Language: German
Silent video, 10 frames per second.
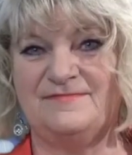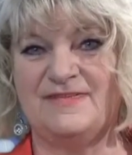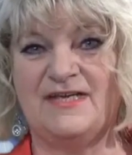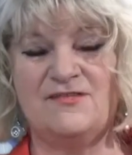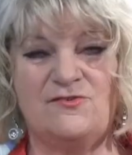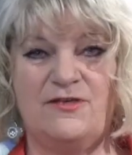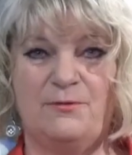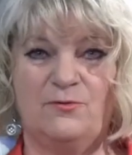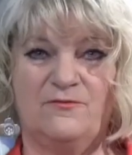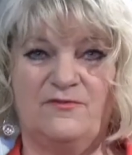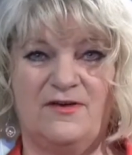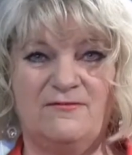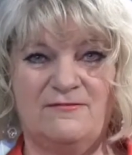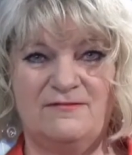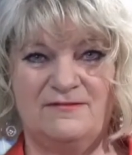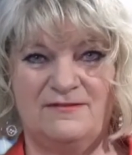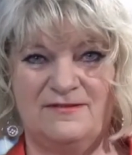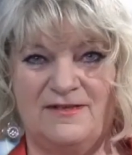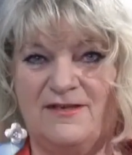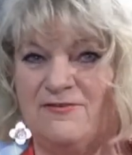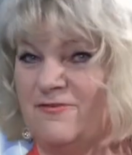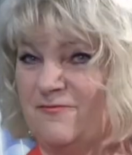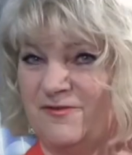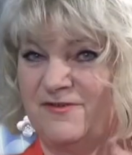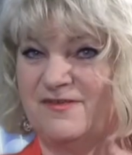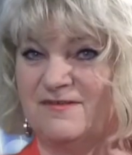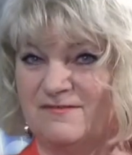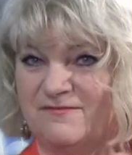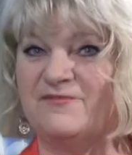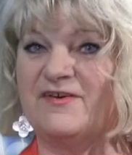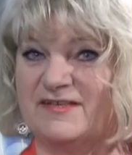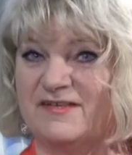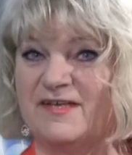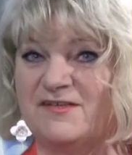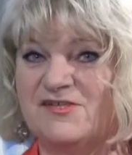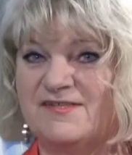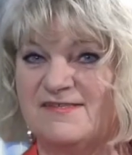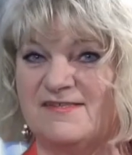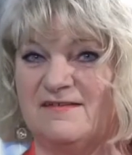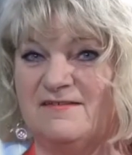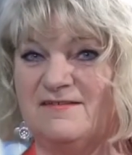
Also, liebe Jungfrauen, auch auf euch wartet ein Schätzchen.